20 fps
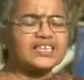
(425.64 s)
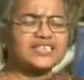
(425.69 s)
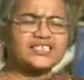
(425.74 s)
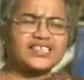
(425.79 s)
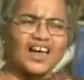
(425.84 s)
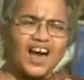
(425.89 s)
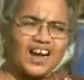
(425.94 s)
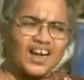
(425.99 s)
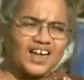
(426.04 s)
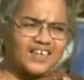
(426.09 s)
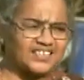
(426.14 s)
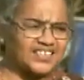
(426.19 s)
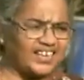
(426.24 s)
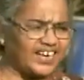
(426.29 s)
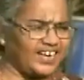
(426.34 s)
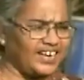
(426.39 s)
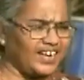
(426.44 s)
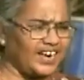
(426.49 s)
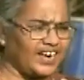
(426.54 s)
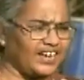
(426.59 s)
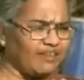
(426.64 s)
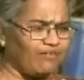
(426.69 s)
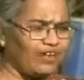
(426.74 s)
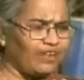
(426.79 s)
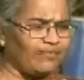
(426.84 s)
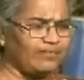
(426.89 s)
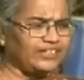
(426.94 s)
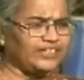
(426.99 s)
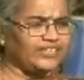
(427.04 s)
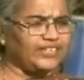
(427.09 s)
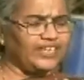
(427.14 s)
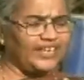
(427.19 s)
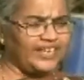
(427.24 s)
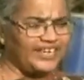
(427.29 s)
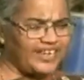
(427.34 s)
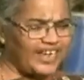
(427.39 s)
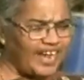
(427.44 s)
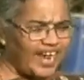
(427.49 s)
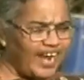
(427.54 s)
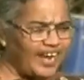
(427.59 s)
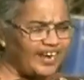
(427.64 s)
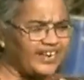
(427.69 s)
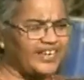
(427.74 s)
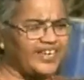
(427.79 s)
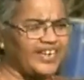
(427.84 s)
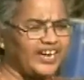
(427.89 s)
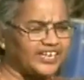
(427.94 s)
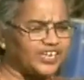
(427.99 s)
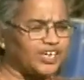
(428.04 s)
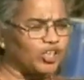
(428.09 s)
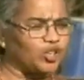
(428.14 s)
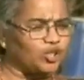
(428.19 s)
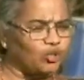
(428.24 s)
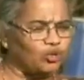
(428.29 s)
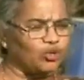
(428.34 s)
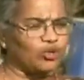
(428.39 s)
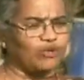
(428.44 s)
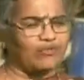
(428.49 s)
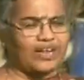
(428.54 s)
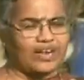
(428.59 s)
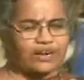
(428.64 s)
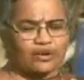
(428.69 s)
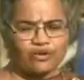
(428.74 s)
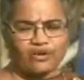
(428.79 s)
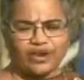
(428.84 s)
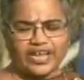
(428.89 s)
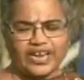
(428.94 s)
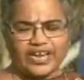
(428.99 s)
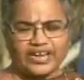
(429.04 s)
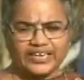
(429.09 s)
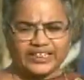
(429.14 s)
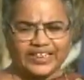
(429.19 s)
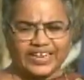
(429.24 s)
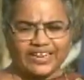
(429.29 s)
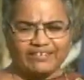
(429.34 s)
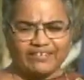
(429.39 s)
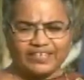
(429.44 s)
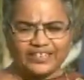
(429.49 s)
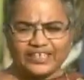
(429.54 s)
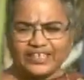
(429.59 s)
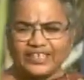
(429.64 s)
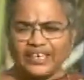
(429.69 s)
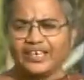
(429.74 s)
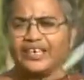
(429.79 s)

சராசரி நடுவில் வந்து ஏழு எட்டு தூர் வரக்கூடிய இடத்துல வந்து